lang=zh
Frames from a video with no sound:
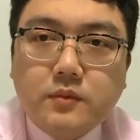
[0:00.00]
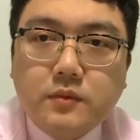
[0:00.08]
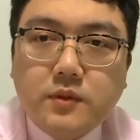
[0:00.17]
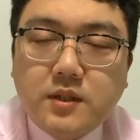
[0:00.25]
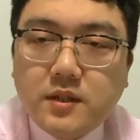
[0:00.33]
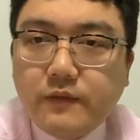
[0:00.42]

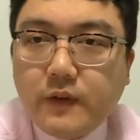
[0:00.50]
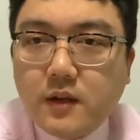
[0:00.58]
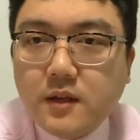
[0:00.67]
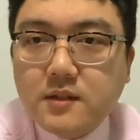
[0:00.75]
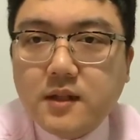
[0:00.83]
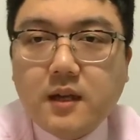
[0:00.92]
西方
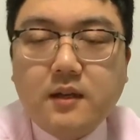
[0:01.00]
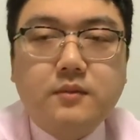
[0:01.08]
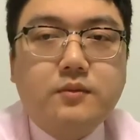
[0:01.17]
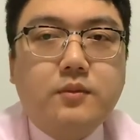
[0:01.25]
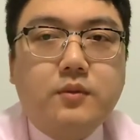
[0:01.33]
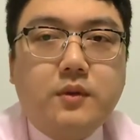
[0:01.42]
人在跟
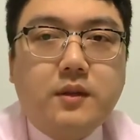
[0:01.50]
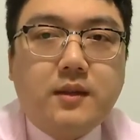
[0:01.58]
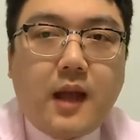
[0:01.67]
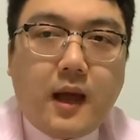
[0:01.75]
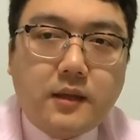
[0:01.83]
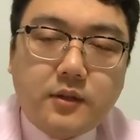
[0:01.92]
中国人
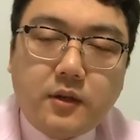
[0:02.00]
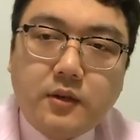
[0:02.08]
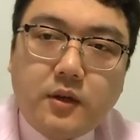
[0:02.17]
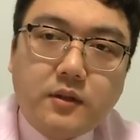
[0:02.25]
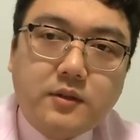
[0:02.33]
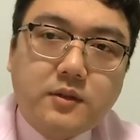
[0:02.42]
打交
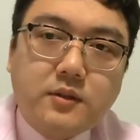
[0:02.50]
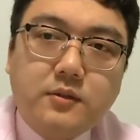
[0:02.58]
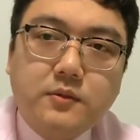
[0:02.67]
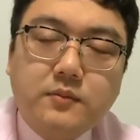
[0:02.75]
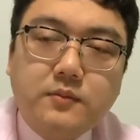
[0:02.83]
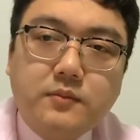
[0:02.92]
道的时候，
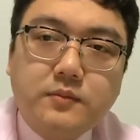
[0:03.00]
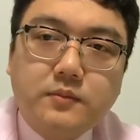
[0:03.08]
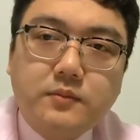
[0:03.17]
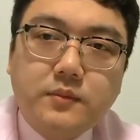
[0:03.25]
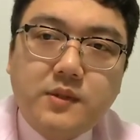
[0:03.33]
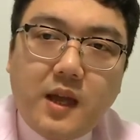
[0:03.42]

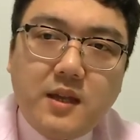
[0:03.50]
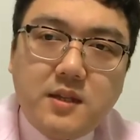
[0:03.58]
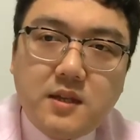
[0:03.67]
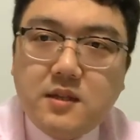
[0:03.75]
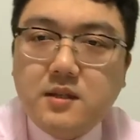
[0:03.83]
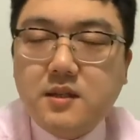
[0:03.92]
在一
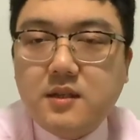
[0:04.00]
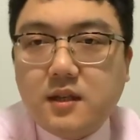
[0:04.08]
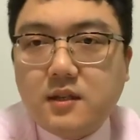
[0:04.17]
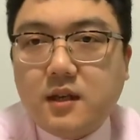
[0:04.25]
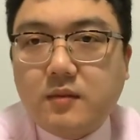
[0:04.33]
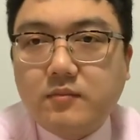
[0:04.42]
些细节
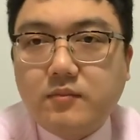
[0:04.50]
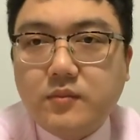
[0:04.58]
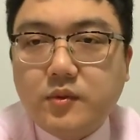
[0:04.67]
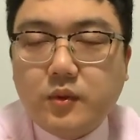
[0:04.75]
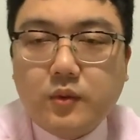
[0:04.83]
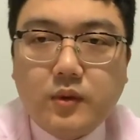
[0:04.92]
上
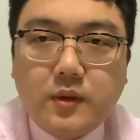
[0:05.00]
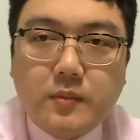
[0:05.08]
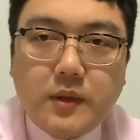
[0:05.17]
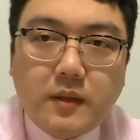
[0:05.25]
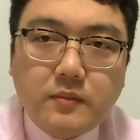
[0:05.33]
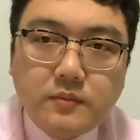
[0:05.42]
总会
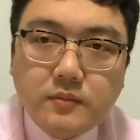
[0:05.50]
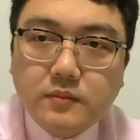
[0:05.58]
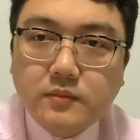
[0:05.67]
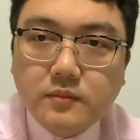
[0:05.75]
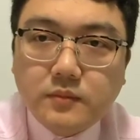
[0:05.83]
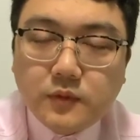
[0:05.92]
被
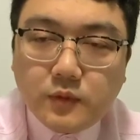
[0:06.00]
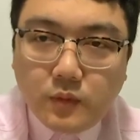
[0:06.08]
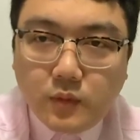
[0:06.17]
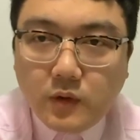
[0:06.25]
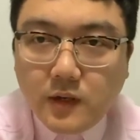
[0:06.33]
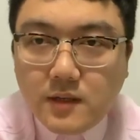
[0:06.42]
中
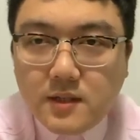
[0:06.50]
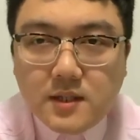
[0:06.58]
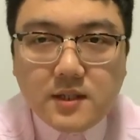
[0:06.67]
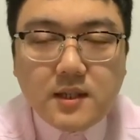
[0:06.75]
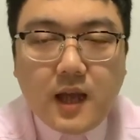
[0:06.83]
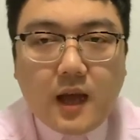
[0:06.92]
国人
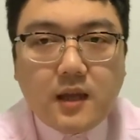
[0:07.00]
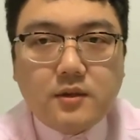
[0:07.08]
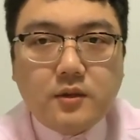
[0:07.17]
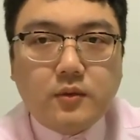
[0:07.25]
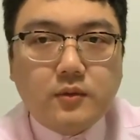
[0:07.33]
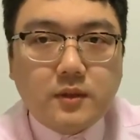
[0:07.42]
技压一
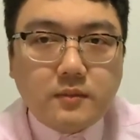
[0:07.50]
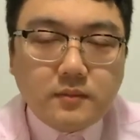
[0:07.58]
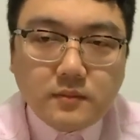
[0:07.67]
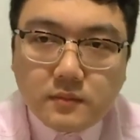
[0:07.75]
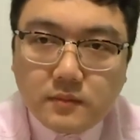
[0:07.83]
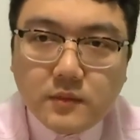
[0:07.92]
筹呢？
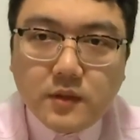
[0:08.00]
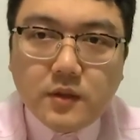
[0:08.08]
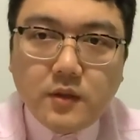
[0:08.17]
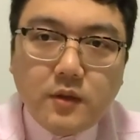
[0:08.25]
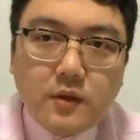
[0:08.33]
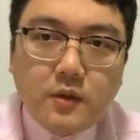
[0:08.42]

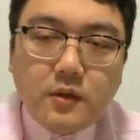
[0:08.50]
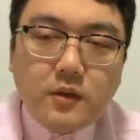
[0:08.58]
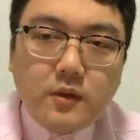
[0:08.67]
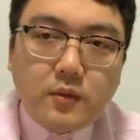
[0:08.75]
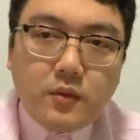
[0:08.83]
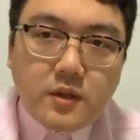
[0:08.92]

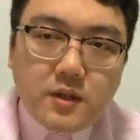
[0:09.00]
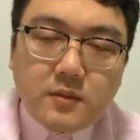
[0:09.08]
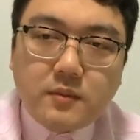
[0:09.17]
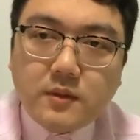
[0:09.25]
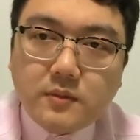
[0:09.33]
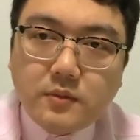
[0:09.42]
为什
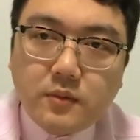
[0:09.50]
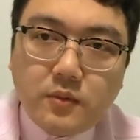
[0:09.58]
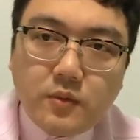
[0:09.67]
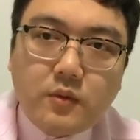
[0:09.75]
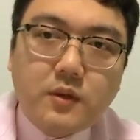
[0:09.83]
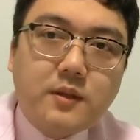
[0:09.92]
么中
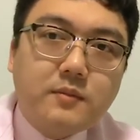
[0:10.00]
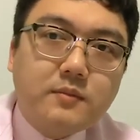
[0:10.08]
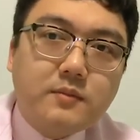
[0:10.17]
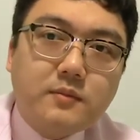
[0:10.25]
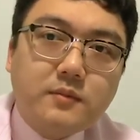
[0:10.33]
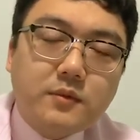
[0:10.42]
国的
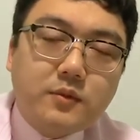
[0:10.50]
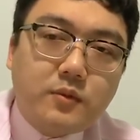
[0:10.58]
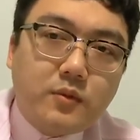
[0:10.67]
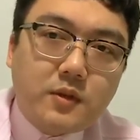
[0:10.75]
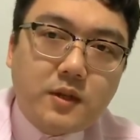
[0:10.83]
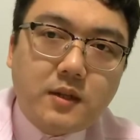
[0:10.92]
中
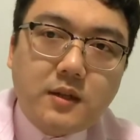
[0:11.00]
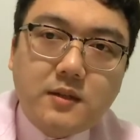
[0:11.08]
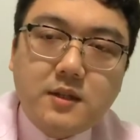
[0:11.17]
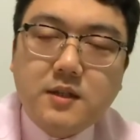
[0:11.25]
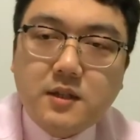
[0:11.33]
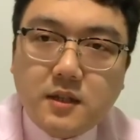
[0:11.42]
国人的
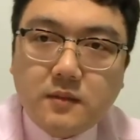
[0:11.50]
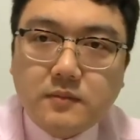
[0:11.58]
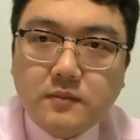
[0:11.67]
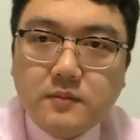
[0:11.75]
这些